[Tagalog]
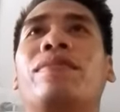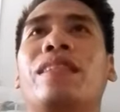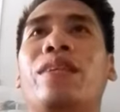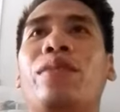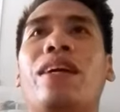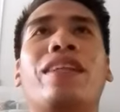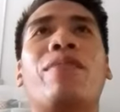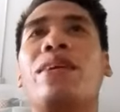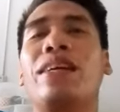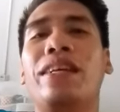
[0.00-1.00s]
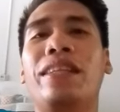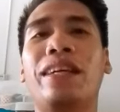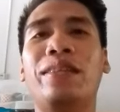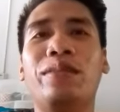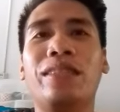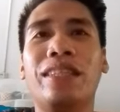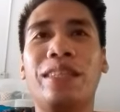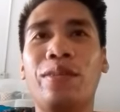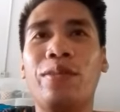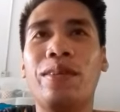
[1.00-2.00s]
hindi ko yata may higitan yung sa
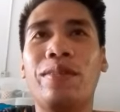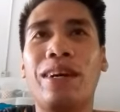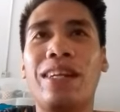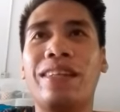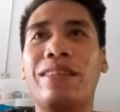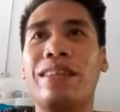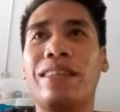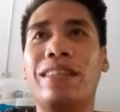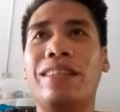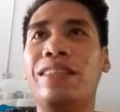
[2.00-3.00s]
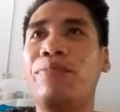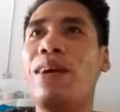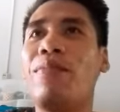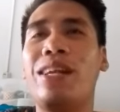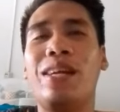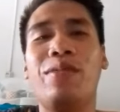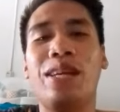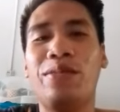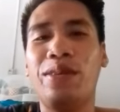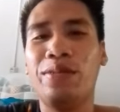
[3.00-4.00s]
negro parang 15 di pa
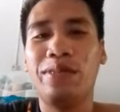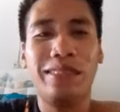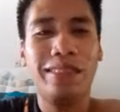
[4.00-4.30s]
malayo-layo na yun